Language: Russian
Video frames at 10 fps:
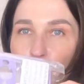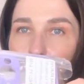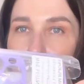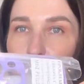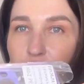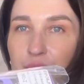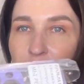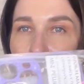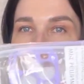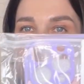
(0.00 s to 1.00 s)
такой.
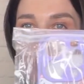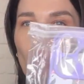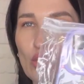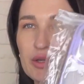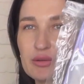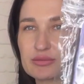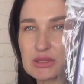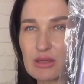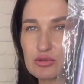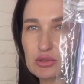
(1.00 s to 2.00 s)
Мой,
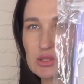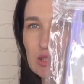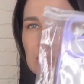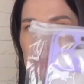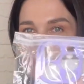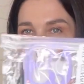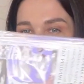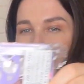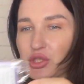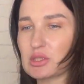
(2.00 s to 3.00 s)
ставлю здесь картинку,
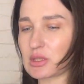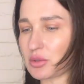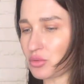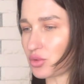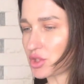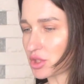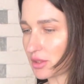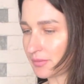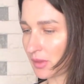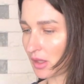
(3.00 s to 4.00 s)
почти такой же,